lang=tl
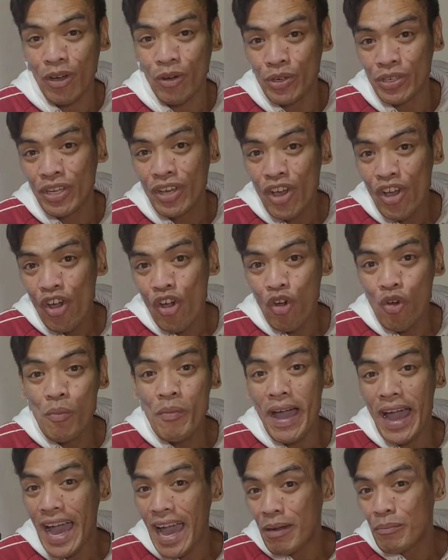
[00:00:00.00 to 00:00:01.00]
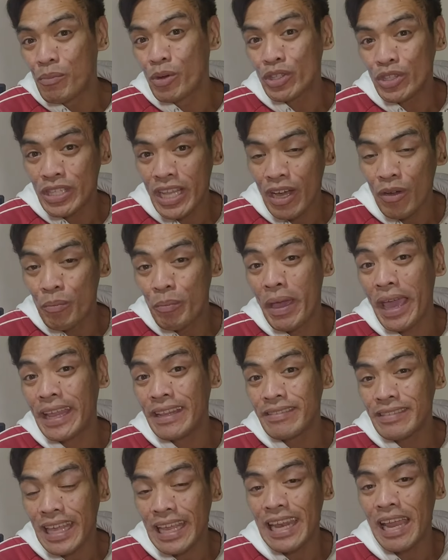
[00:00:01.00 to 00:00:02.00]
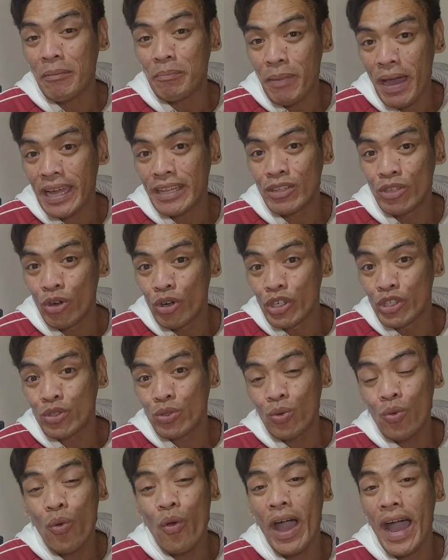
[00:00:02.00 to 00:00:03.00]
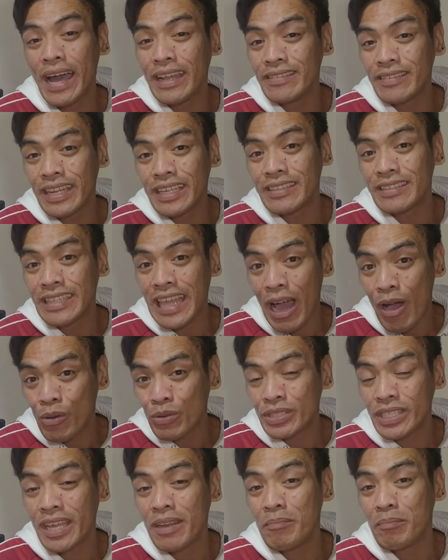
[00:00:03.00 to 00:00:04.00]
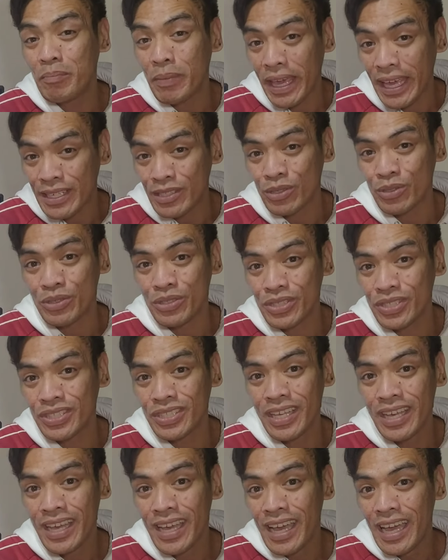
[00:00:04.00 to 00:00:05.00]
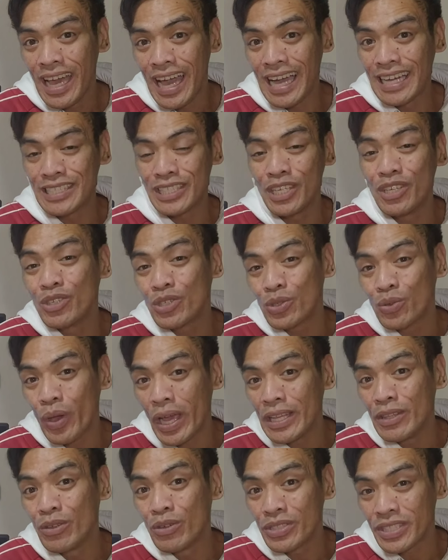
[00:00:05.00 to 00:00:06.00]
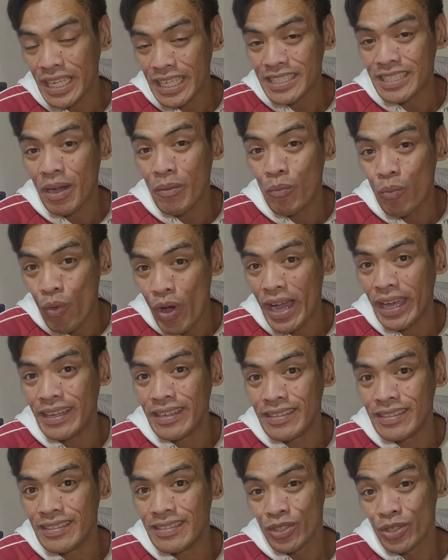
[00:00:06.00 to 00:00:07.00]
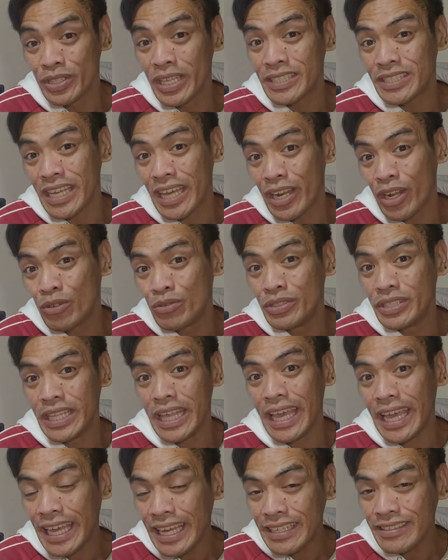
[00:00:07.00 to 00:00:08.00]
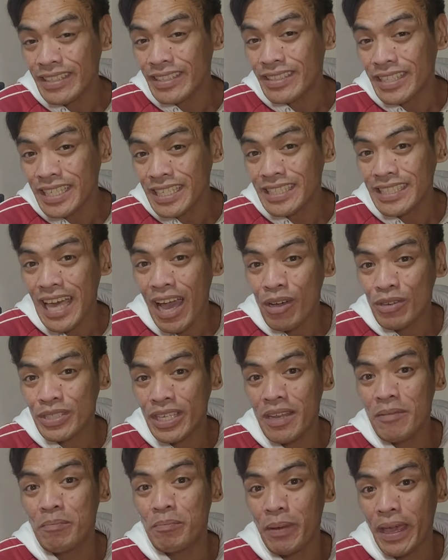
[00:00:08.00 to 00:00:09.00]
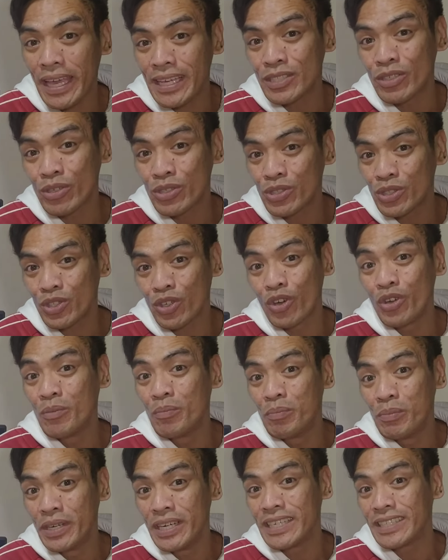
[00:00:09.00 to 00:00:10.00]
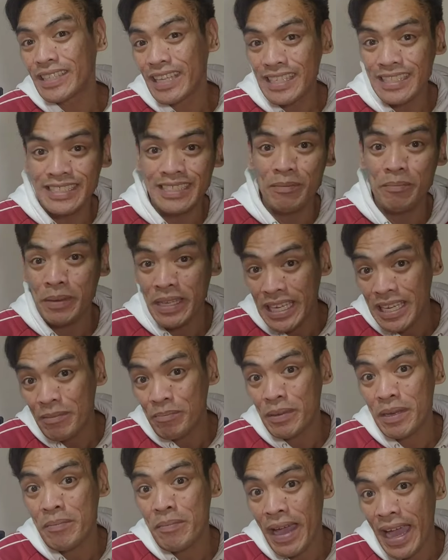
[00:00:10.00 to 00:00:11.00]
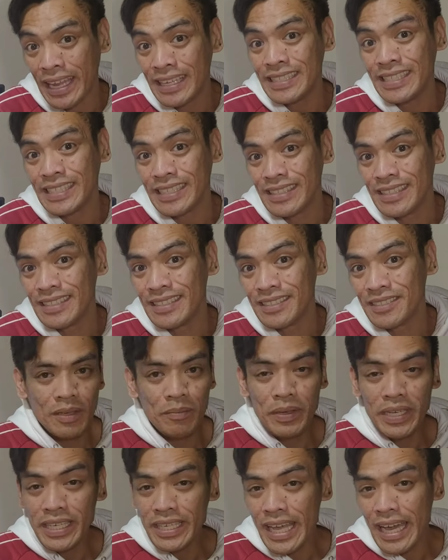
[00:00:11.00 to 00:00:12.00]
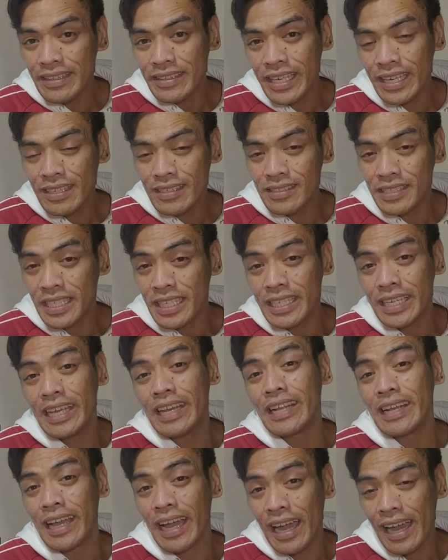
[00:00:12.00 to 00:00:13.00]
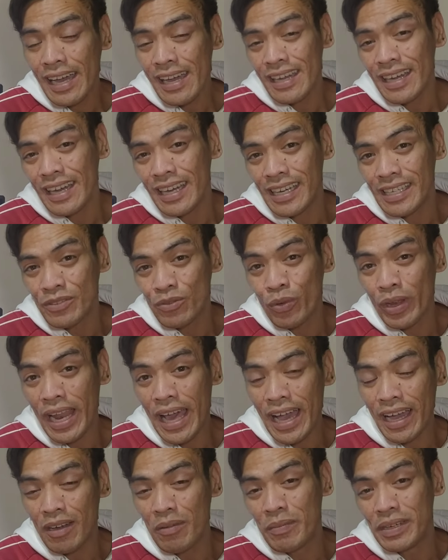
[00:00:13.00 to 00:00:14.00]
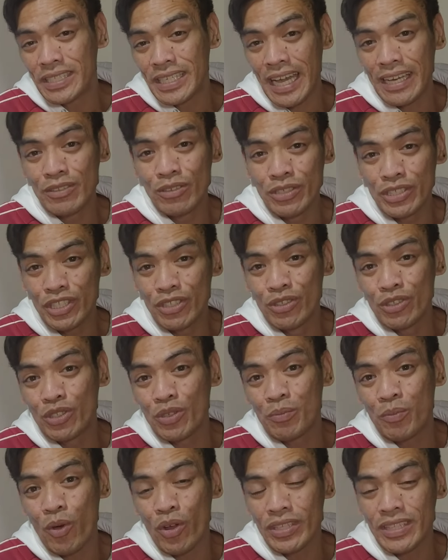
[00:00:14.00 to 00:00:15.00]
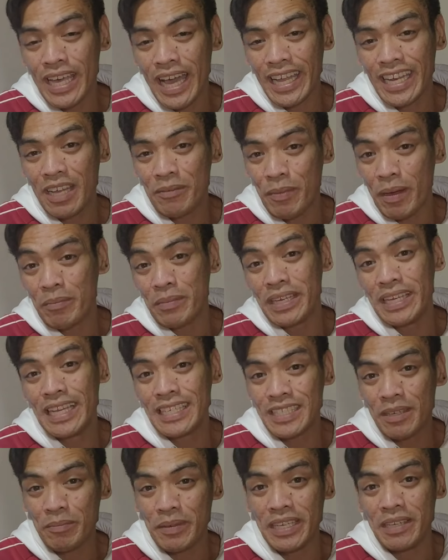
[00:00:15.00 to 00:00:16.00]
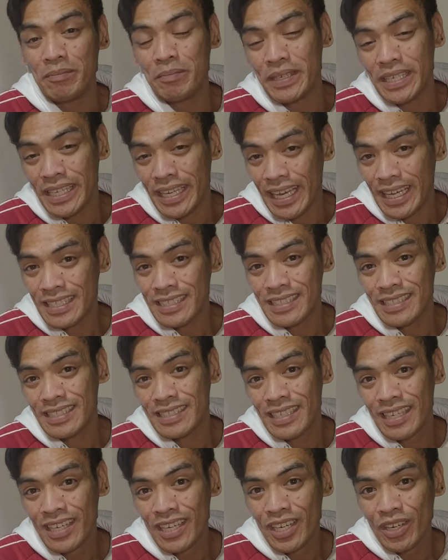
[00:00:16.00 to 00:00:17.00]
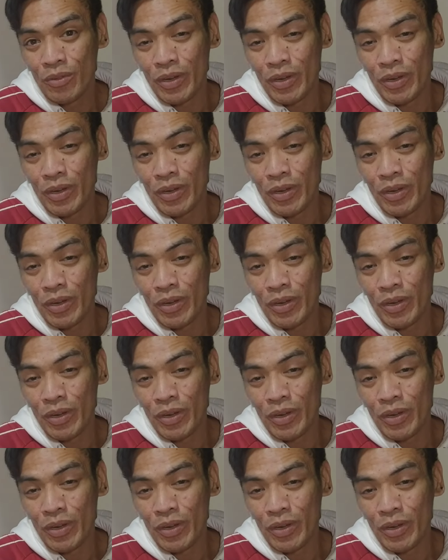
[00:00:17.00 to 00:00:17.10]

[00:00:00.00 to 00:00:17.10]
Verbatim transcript: taon, umaabot ng 20 lapad or 200,000 pesos ang sinusweldo sa isang buwan. So that's around 83,000 pesos converted sa Philippine money. Sabihin nating single ka at wala kang masyadong sinusuportahan na pamilya sa Pilipinas.